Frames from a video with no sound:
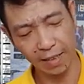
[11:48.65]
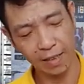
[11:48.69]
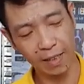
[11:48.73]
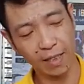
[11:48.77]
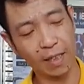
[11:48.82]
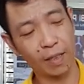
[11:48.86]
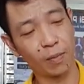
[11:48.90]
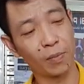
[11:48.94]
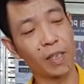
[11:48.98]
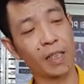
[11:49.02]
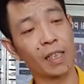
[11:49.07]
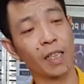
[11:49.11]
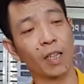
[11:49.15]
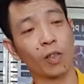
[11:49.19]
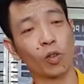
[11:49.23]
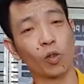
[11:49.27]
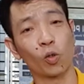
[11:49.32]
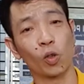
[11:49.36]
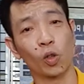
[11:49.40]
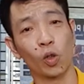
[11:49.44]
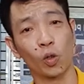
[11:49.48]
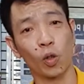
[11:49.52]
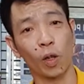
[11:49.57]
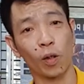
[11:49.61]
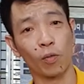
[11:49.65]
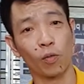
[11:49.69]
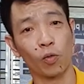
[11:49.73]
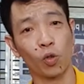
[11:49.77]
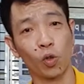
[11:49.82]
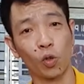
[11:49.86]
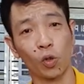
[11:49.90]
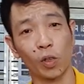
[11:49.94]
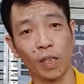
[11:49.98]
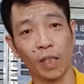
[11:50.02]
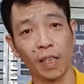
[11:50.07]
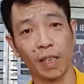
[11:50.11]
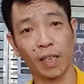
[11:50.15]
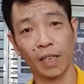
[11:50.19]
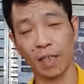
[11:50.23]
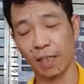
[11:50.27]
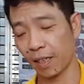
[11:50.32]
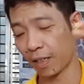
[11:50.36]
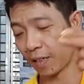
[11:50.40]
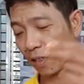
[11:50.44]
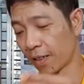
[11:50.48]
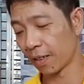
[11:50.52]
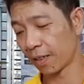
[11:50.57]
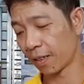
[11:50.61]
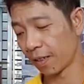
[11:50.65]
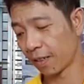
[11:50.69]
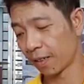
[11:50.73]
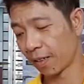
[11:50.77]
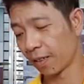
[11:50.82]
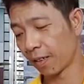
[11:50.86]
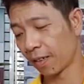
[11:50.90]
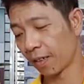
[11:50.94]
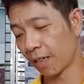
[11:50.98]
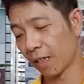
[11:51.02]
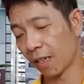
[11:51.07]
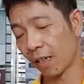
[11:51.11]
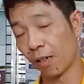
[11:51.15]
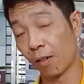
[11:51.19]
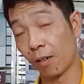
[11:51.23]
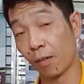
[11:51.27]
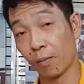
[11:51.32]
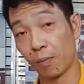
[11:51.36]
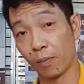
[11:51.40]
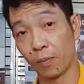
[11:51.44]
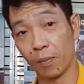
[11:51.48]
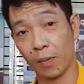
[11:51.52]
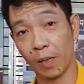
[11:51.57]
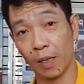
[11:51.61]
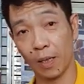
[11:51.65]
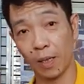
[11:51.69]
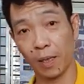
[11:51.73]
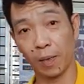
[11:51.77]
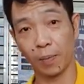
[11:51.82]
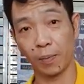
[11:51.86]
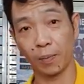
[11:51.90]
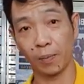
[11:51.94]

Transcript: Đây bây giờ còn toàn vụn gì này. Đấy.